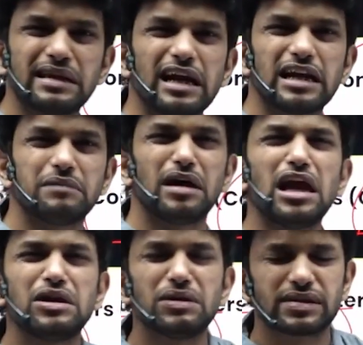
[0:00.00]
கிங்டம்
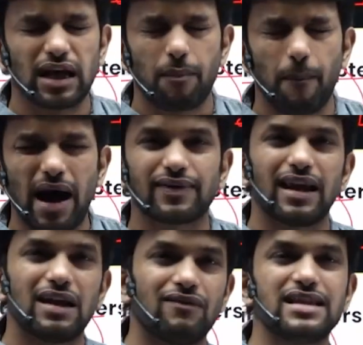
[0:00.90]
ஐயையோ சார் பார்த்தாலே
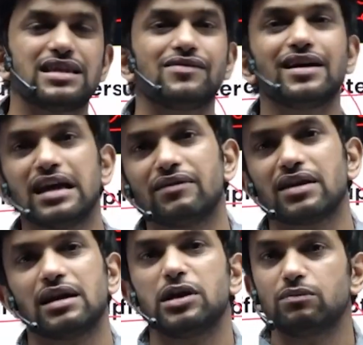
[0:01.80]
வாந்தி வாந்தியாக வருது
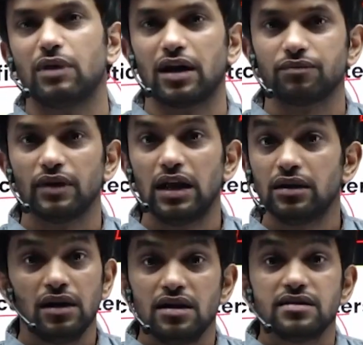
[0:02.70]
அப்படின்பாங்க
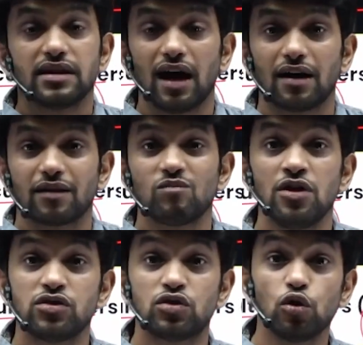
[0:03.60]
சரியா
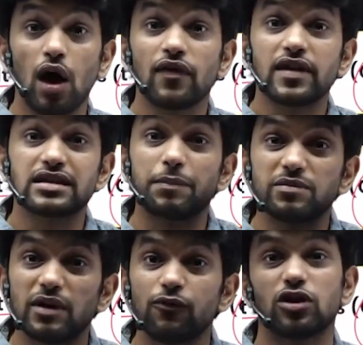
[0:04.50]
ஸோ அந்த சாப்டர்ஸ்
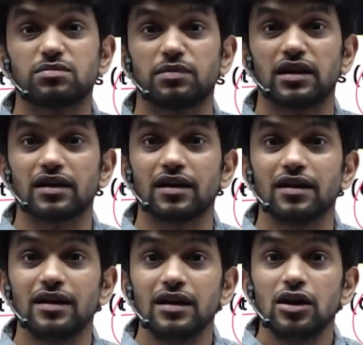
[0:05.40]
மேலே ஃபோக்கஸ் பண்ணாதீங்க
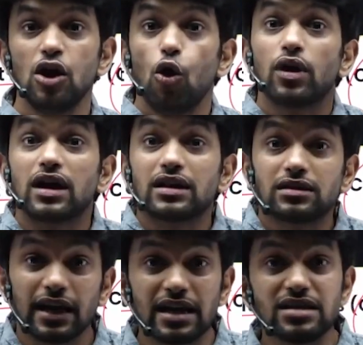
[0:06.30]
உனக்கு
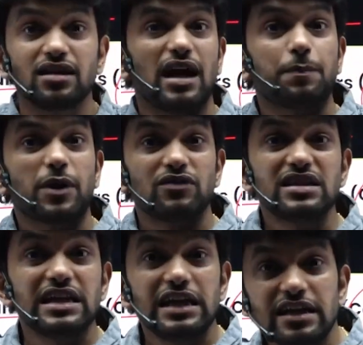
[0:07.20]
தெரிஞ்ச சாப்டர் வந்து
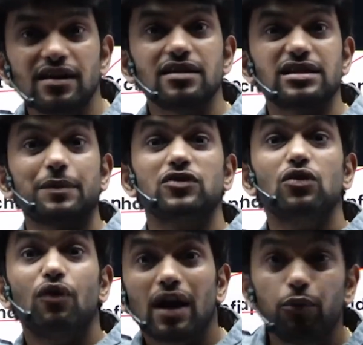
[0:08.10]
ஈஸியான சாப்டர்ஸ் வந்து
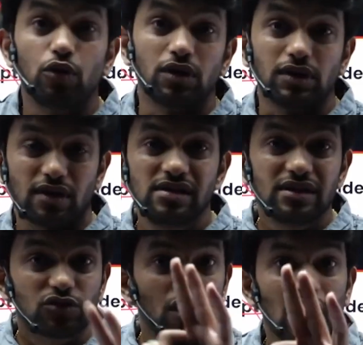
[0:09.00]
வரப்போகுது ஸோ
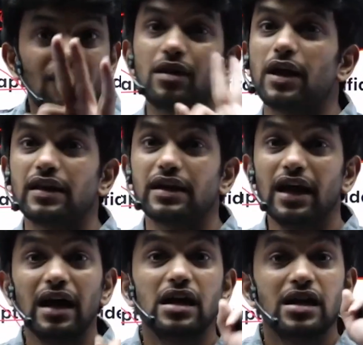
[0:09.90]
கவலைப்படாதீங்க
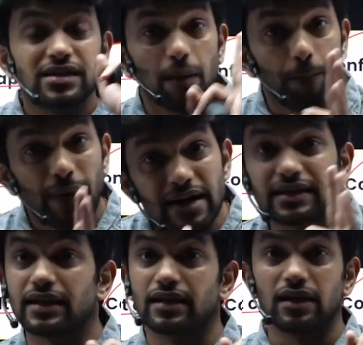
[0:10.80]
சரியா படிச்சுட்டு இருங்க